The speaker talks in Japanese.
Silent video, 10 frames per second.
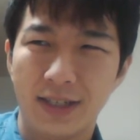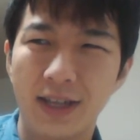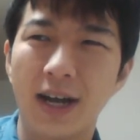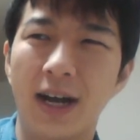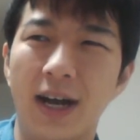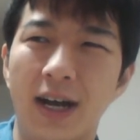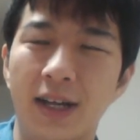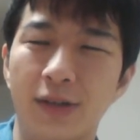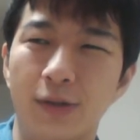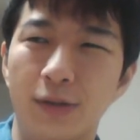なんか
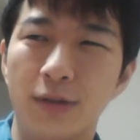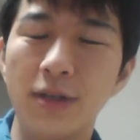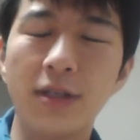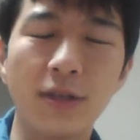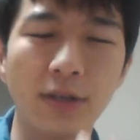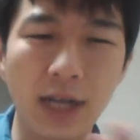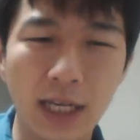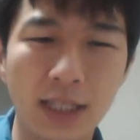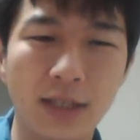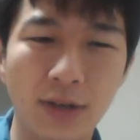あの推測が
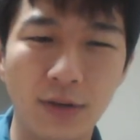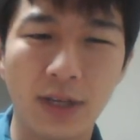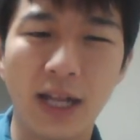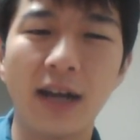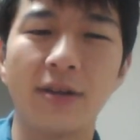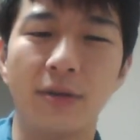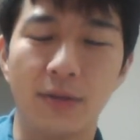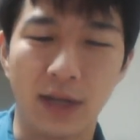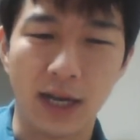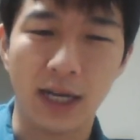必要になるよ
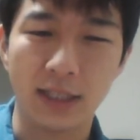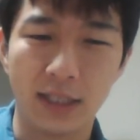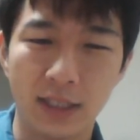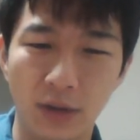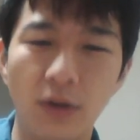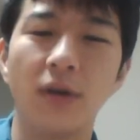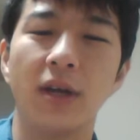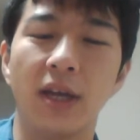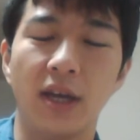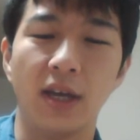うな感じの、
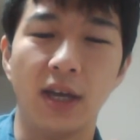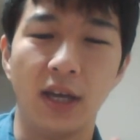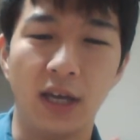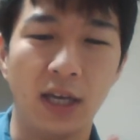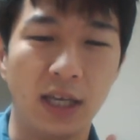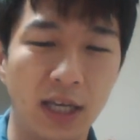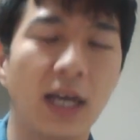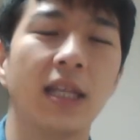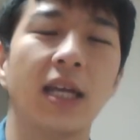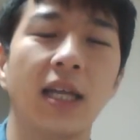えー、言い
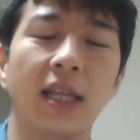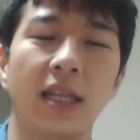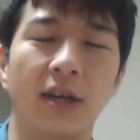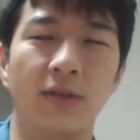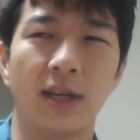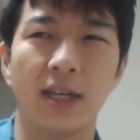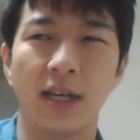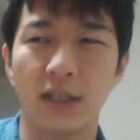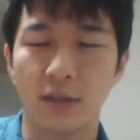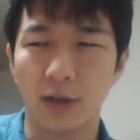方だったような
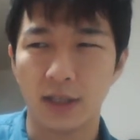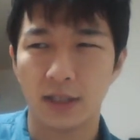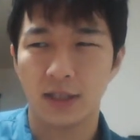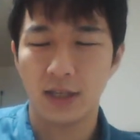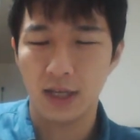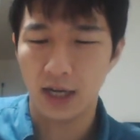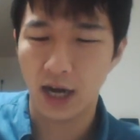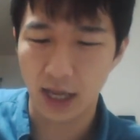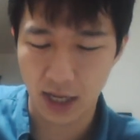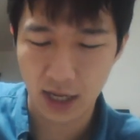気がします
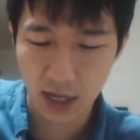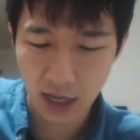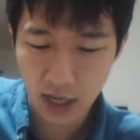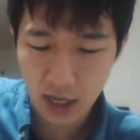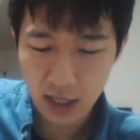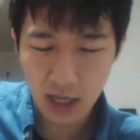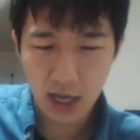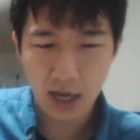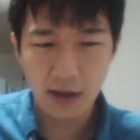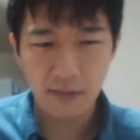はい
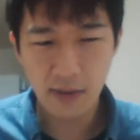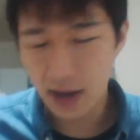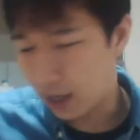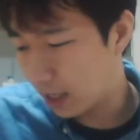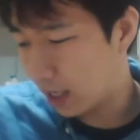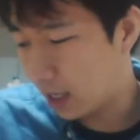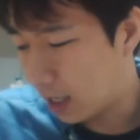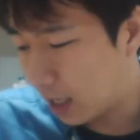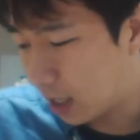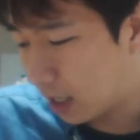でまあ
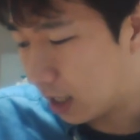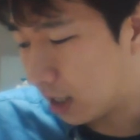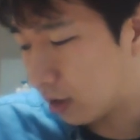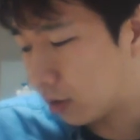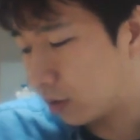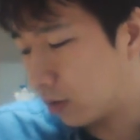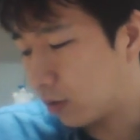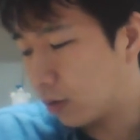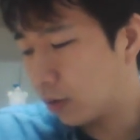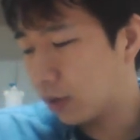えー、っ
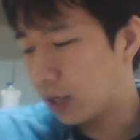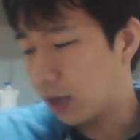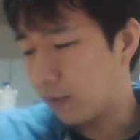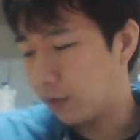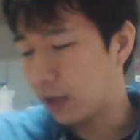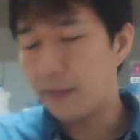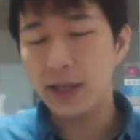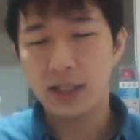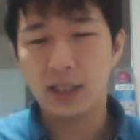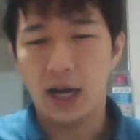と今回もダメ
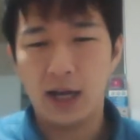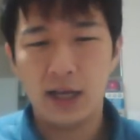でした